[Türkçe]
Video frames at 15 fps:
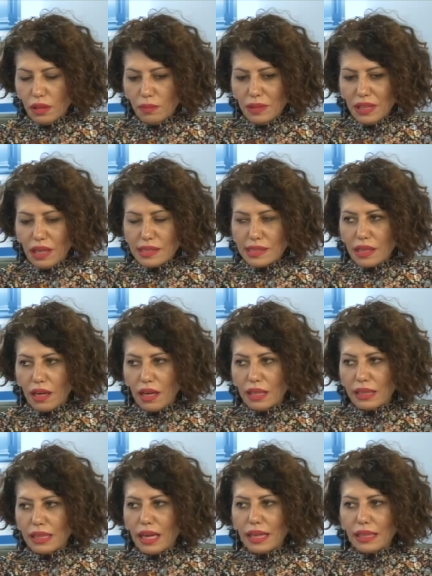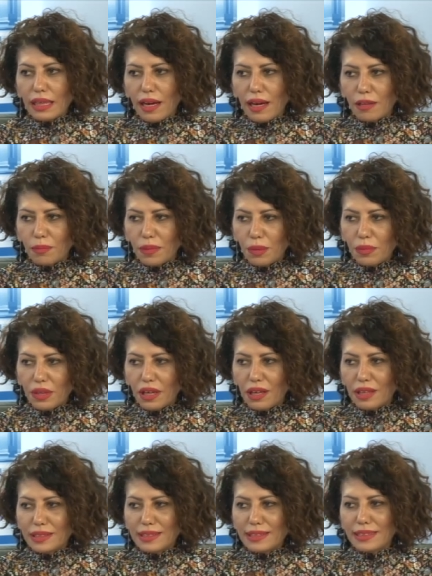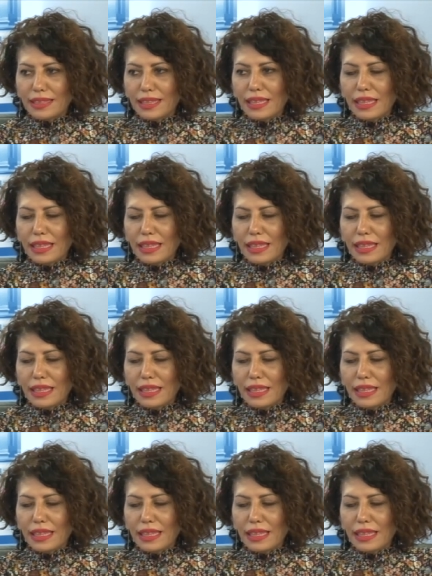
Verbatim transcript: Biraz aileden gelme, biraz